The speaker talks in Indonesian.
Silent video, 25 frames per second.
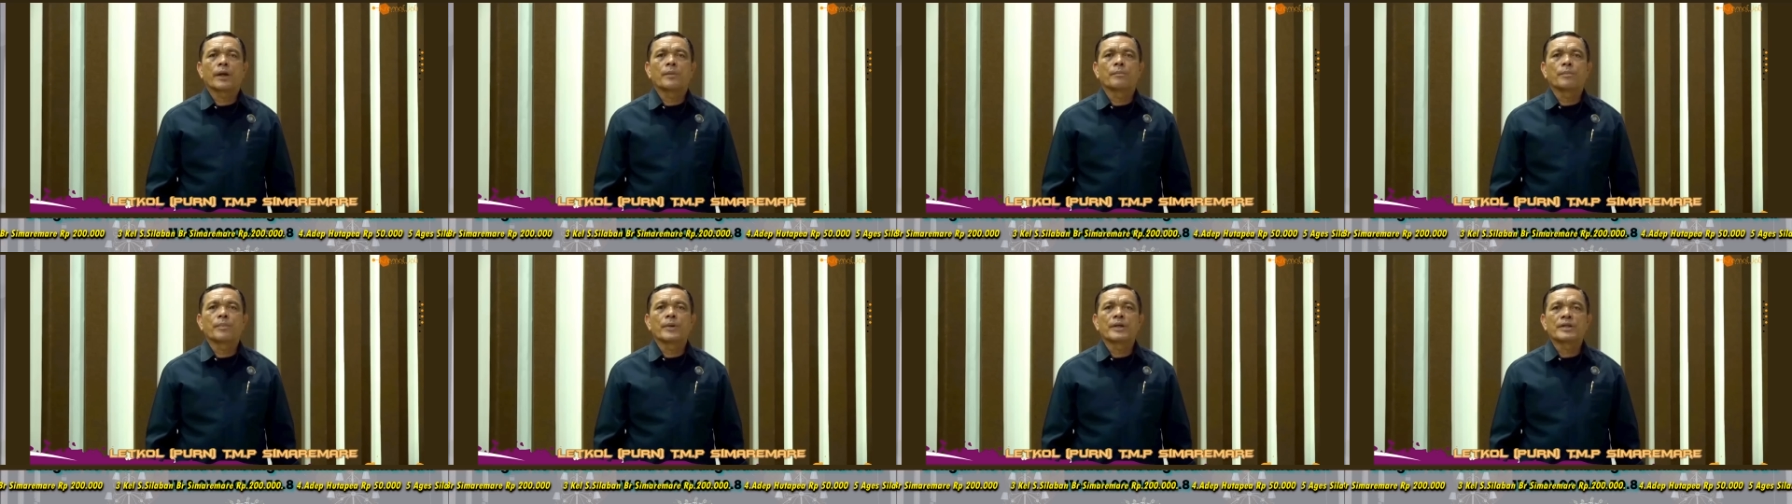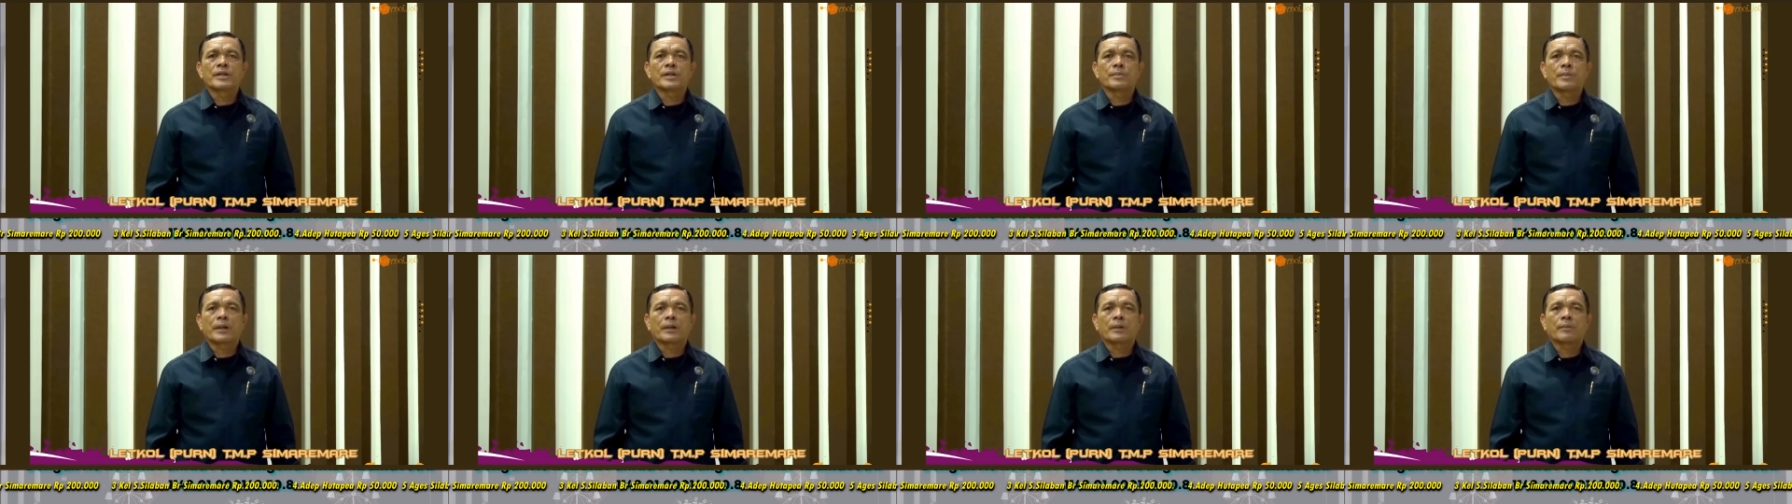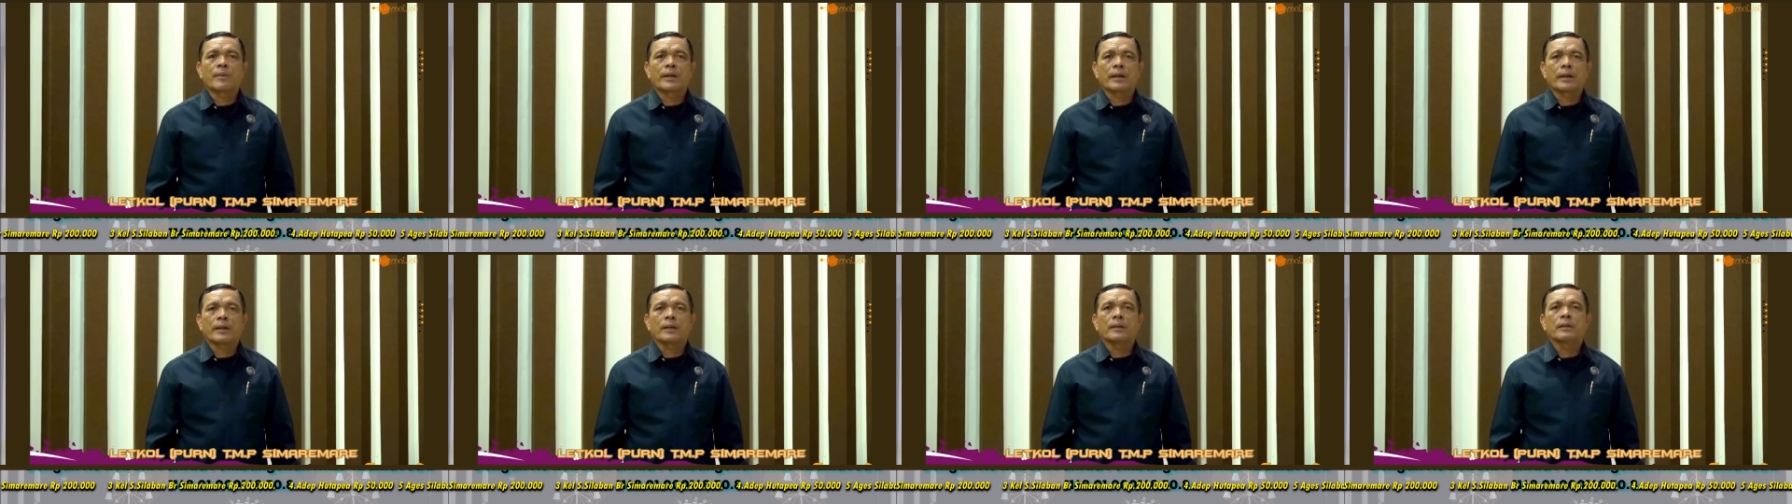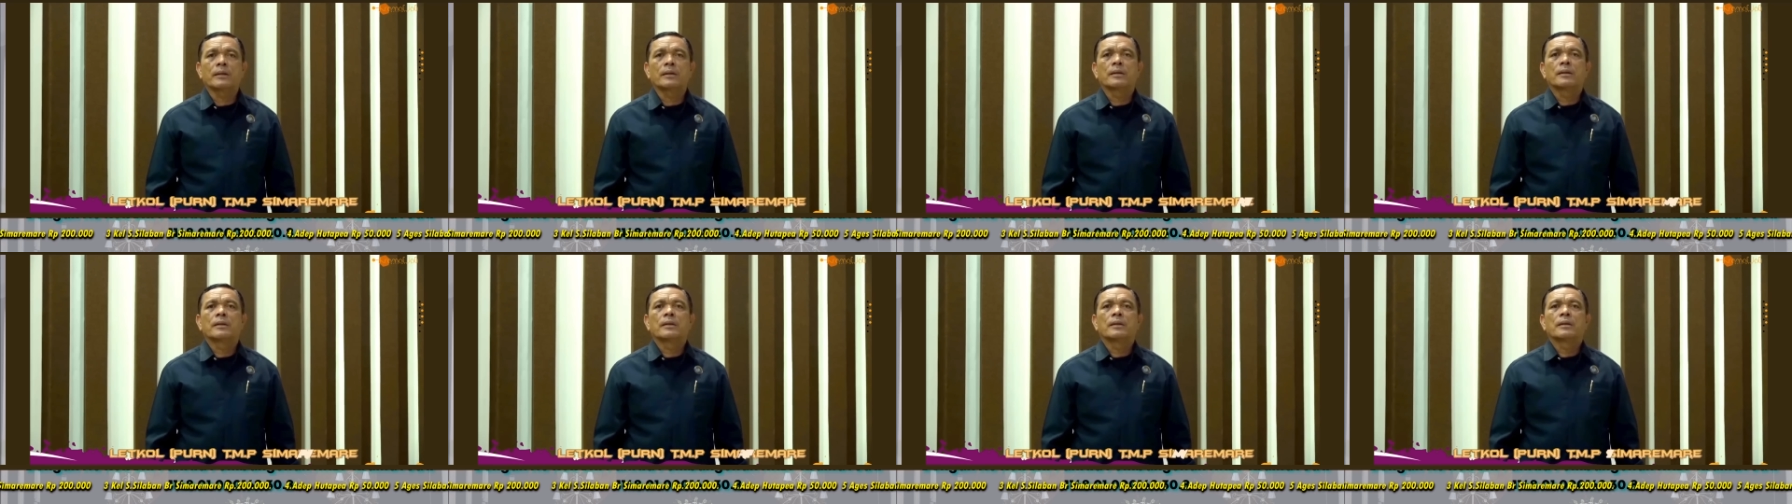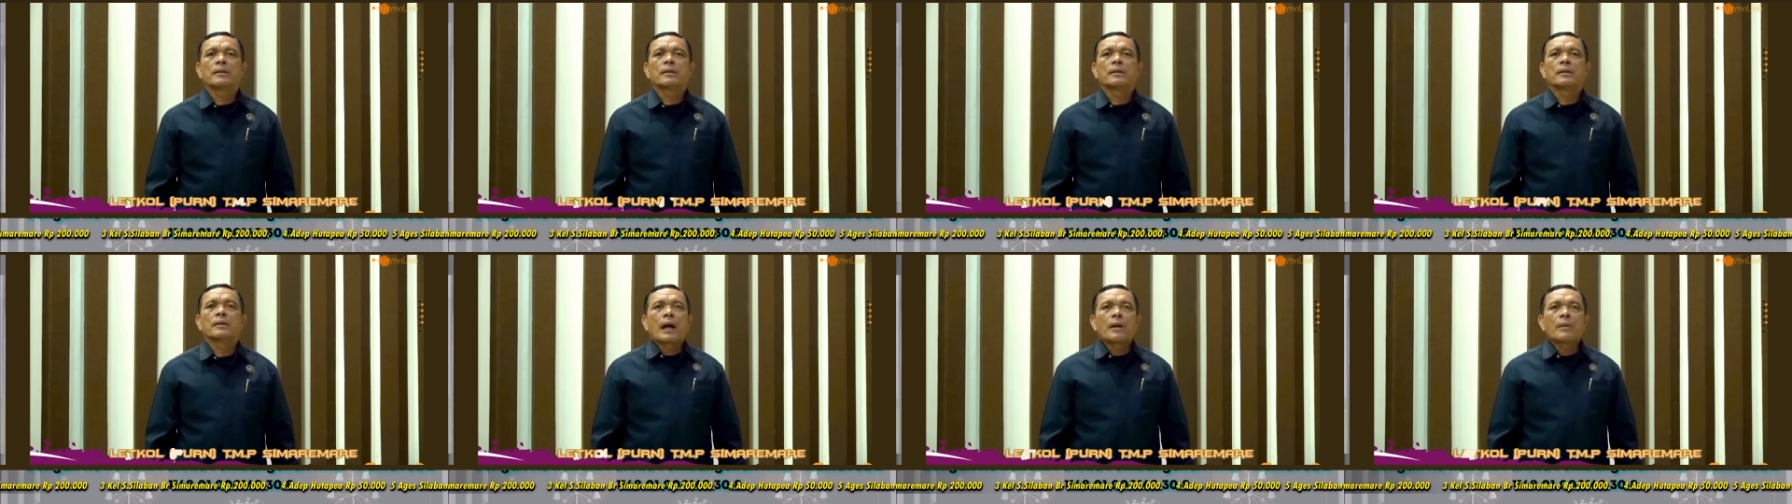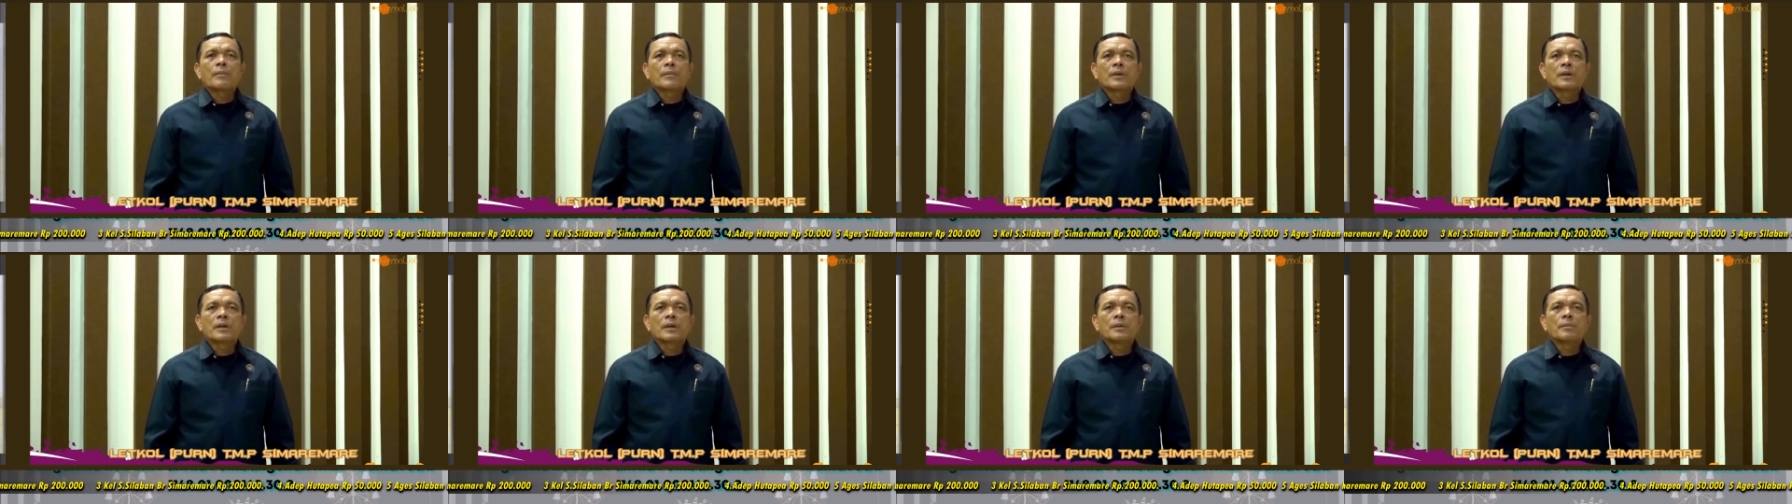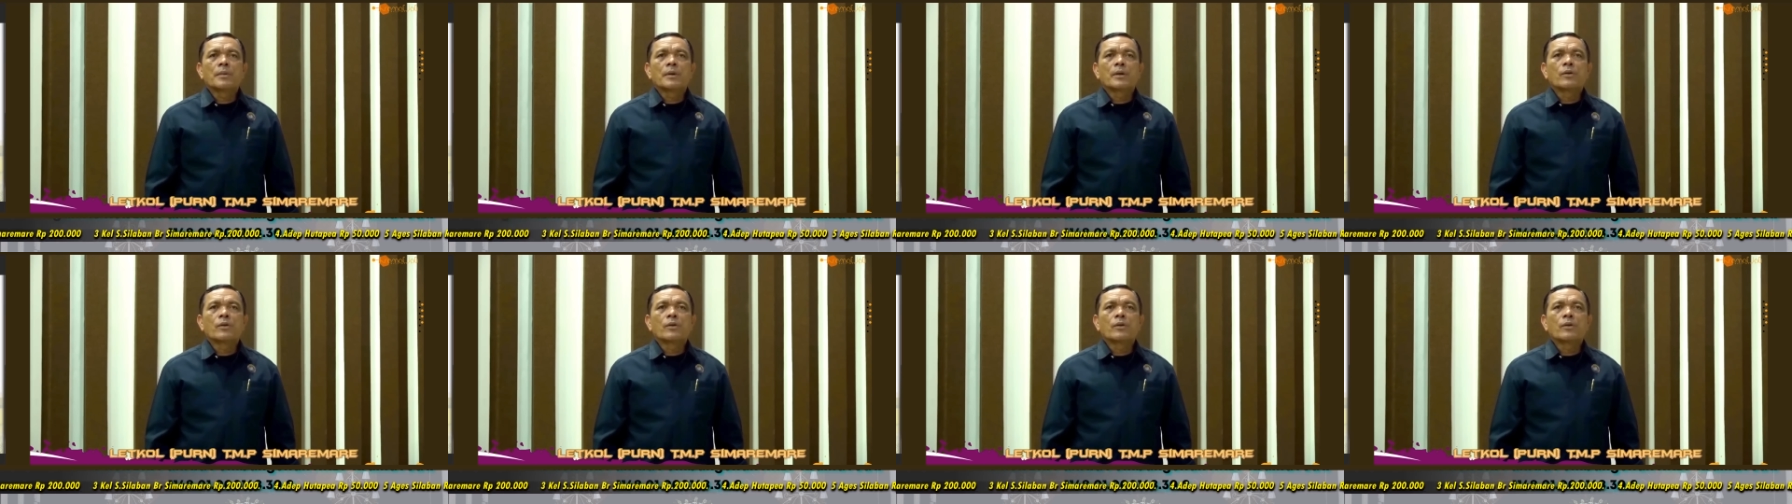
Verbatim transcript: TMP Simare-Mare kami